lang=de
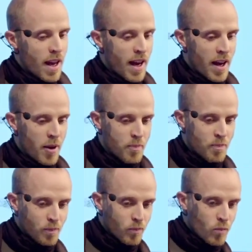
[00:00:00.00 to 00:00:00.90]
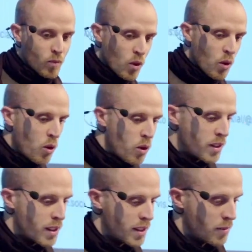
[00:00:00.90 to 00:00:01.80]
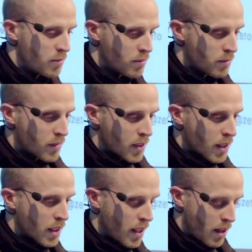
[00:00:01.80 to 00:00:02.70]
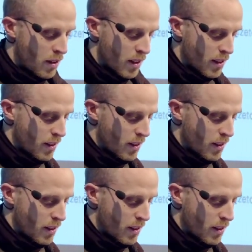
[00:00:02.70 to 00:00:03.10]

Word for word: Ähm, und genau,